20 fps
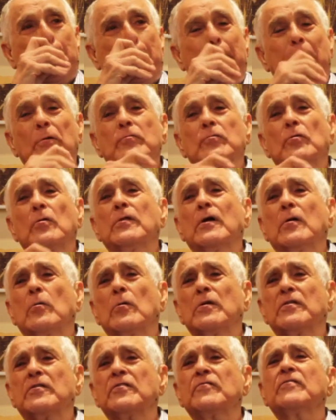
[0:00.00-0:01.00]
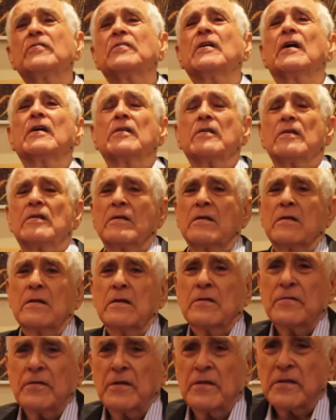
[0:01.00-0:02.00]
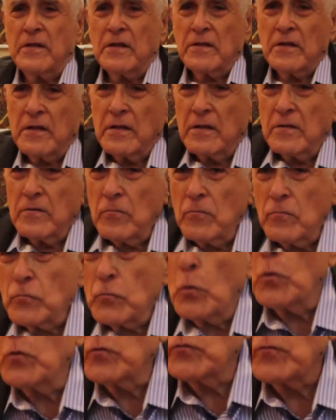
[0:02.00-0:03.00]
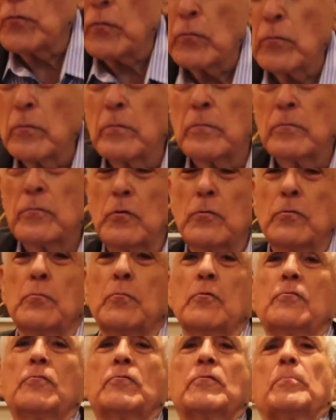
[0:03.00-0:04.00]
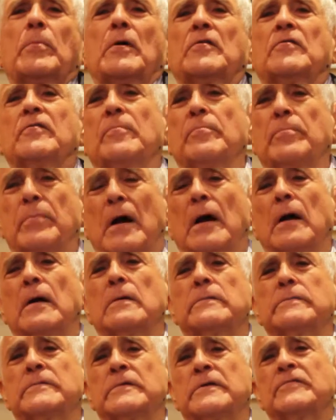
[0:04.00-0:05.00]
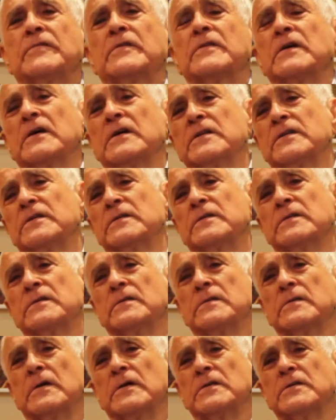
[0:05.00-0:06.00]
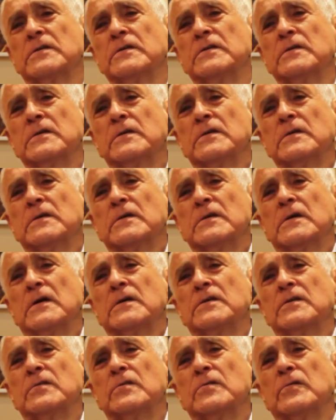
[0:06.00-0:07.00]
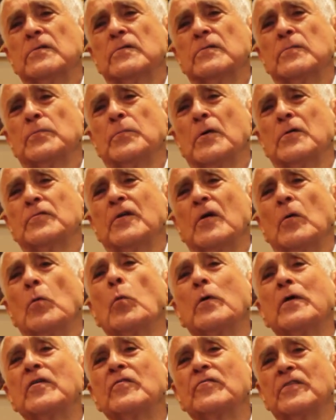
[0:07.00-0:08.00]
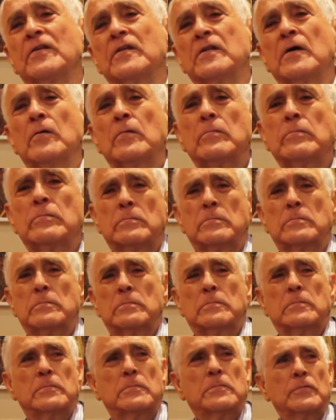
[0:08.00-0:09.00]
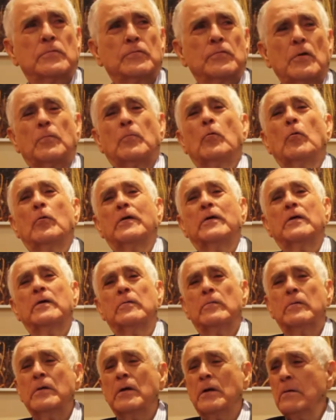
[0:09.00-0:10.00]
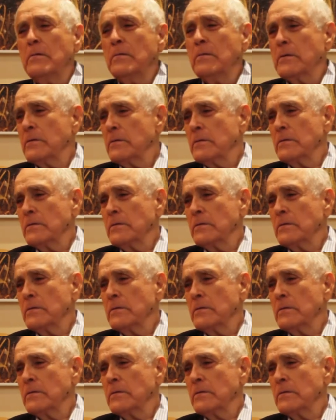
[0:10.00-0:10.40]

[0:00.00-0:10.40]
Eu sou da coletividade, você entende? É de um todo, todo mundo se participar, não é verdade? Acho que não, não pode ser egoísta, não. Só goiano, não. É.